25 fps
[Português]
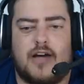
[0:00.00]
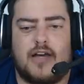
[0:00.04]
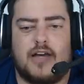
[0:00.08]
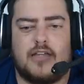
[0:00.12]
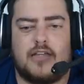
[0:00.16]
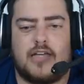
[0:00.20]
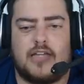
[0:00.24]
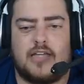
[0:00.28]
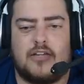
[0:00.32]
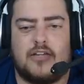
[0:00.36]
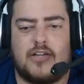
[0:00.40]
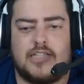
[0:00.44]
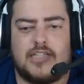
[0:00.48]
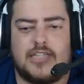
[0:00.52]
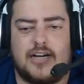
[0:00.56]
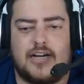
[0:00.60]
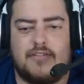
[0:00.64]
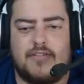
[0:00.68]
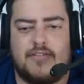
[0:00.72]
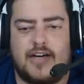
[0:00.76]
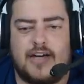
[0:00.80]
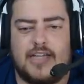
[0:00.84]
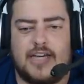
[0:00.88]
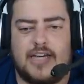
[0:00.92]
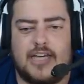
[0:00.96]
vai. Tá dando umas
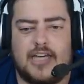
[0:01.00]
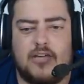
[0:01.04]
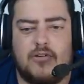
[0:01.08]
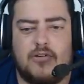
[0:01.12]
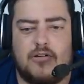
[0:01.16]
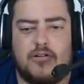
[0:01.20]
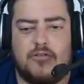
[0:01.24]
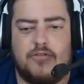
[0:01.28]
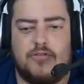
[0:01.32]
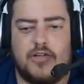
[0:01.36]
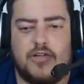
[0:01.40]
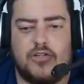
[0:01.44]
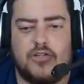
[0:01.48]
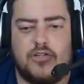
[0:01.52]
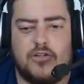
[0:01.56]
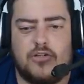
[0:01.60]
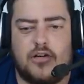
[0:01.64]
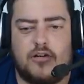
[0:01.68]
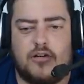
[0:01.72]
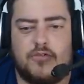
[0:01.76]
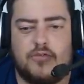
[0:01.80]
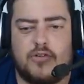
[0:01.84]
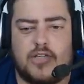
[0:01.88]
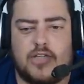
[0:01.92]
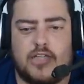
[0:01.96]
travadas aqui, não é o vídeo
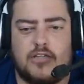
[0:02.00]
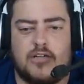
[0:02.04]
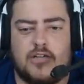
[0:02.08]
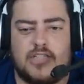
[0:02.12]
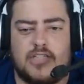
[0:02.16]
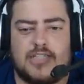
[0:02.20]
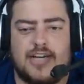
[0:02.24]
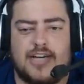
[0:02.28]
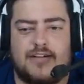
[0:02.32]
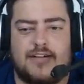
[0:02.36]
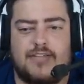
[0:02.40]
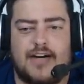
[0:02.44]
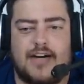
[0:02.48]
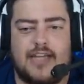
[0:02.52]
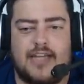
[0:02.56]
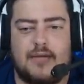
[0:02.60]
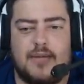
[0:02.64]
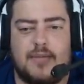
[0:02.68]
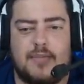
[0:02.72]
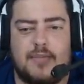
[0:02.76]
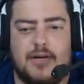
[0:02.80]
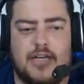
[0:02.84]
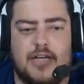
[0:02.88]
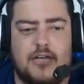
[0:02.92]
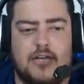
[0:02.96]
não, viu? Tá dando umas travadas
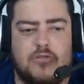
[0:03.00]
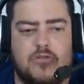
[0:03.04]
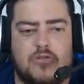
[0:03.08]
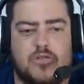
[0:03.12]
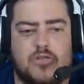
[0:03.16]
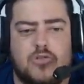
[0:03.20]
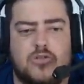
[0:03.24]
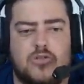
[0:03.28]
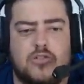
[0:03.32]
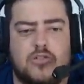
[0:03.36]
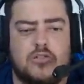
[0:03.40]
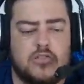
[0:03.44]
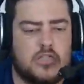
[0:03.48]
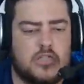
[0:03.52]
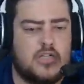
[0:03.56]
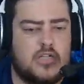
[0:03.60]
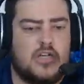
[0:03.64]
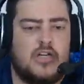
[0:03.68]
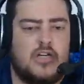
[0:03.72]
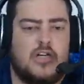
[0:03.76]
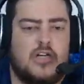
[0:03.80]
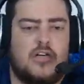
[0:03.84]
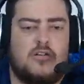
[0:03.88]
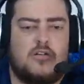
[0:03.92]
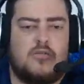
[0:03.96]
mesmo aqui no jogo.
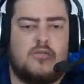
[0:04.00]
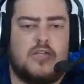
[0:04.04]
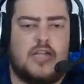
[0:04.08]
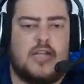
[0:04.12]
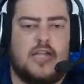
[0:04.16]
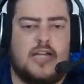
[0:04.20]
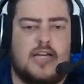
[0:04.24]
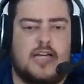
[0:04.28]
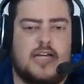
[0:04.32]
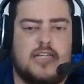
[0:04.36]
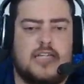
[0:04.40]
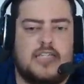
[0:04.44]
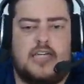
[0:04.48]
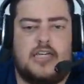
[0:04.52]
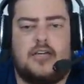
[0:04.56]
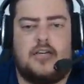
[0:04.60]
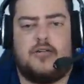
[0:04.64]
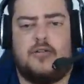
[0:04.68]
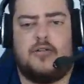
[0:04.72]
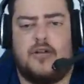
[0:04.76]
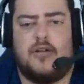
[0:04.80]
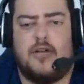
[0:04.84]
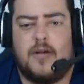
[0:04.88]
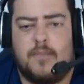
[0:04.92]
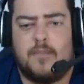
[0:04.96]
Um
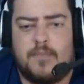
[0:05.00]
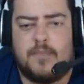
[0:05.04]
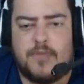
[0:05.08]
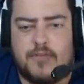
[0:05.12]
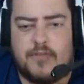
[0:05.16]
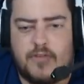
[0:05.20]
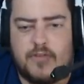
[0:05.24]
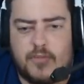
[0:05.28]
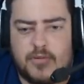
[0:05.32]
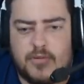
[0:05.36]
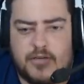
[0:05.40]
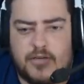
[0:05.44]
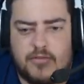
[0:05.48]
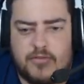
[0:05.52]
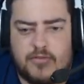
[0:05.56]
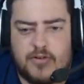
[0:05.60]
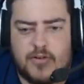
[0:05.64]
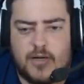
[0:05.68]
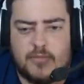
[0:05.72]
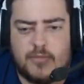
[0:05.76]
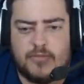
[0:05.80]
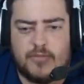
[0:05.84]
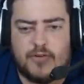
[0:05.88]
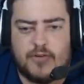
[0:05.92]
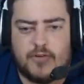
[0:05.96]
delayzinho. Vamos que
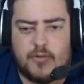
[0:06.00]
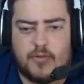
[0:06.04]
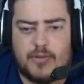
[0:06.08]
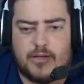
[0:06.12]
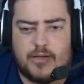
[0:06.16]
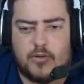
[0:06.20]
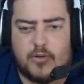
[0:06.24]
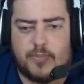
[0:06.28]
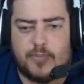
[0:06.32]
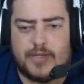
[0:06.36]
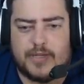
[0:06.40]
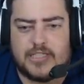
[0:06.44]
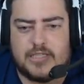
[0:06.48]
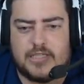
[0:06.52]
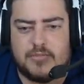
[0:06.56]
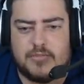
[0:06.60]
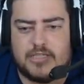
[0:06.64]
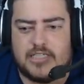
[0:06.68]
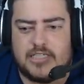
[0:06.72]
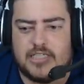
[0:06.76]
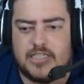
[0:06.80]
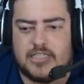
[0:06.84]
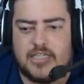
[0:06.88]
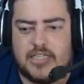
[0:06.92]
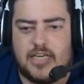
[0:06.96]
vamos. Vê o maluco pra
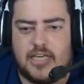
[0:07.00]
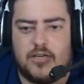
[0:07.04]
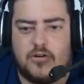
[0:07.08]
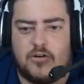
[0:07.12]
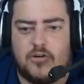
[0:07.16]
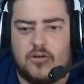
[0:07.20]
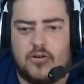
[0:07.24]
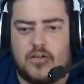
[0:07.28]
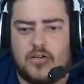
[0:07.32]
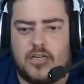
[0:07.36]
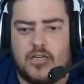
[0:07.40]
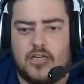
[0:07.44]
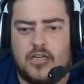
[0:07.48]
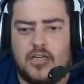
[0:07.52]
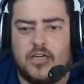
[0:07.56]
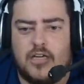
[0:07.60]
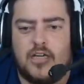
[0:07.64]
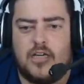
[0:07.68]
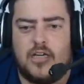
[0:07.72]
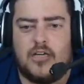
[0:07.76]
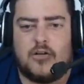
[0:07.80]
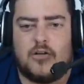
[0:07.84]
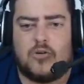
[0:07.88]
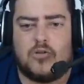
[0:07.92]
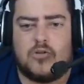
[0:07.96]
cima, CC Young.
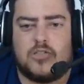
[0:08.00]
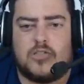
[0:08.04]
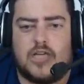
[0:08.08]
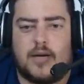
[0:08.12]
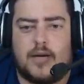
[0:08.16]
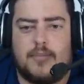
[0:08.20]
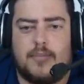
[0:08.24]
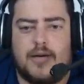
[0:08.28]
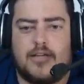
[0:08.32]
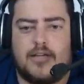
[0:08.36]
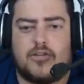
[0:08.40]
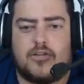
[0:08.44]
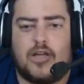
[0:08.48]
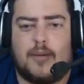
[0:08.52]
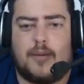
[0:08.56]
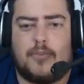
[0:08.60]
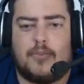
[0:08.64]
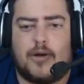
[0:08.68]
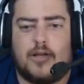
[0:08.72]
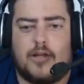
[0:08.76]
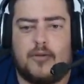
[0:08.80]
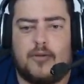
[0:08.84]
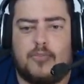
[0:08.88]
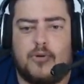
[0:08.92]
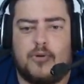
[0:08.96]
Cruzamento, olha a
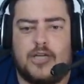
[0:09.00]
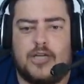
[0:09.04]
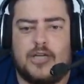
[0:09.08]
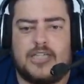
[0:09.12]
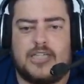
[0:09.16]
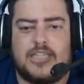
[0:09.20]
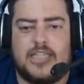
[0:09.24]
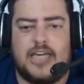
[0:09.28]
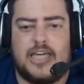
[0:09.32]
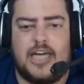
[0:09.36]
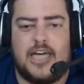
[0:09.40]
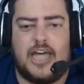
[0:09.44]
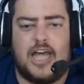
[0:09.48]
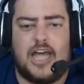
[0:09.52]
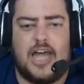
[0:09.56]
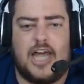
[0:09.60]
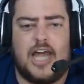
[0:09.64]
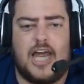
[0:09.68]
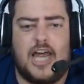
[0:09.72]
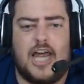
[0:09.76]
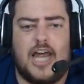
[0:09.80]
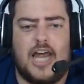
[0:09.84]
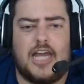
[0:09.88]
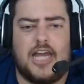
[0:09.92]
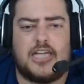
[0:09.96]
bola no
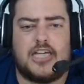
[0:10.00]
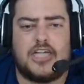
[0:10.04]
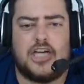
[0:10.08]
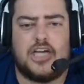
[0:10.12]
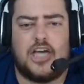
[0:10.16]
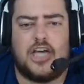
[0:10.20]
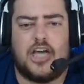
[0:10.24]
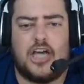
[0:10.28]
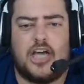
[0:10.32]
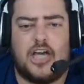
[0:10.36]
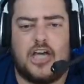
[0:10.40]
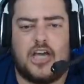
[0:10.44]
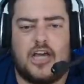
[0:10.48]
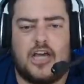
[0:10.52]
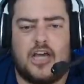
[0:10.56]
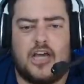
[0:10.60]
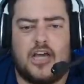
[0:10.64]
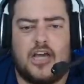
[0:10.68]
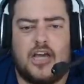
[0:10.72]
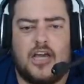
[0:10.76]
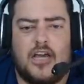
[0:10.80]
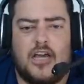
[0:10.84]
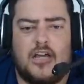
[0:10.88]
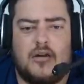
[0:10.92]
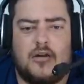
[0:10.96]

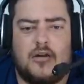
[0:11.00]
Puricite.